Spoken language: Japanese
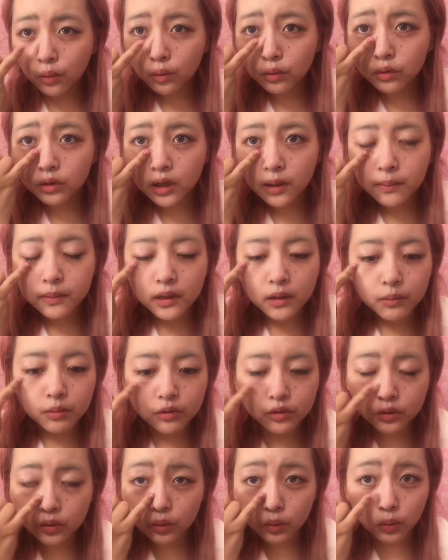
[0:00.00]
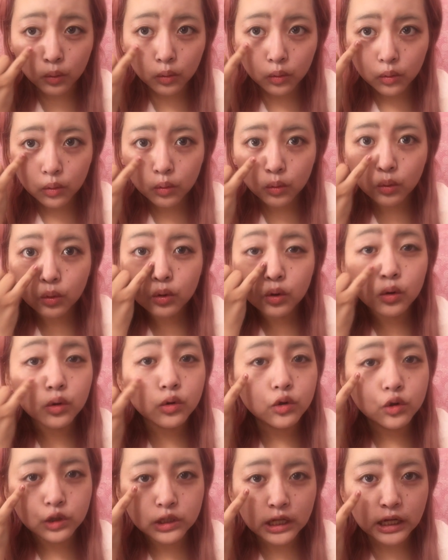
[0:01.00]
この涙袋を強
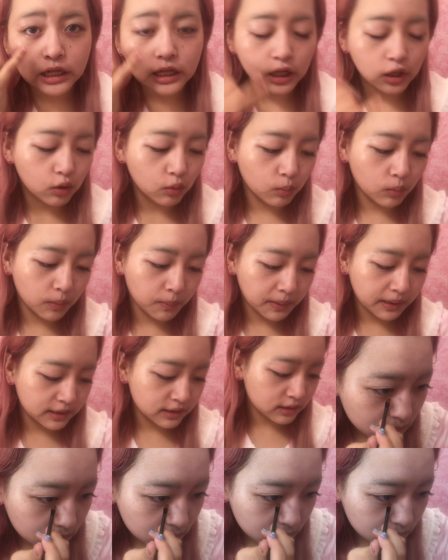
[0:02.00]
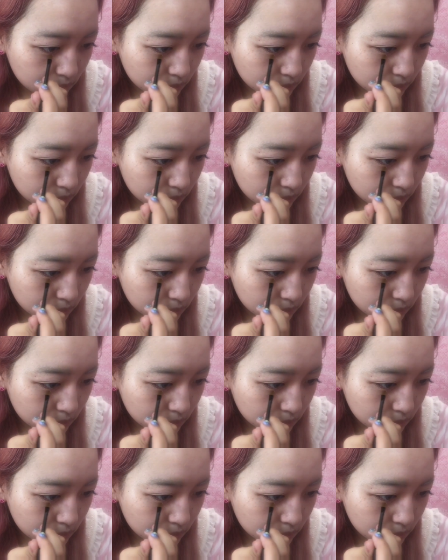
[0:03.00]
調していきたいと思います。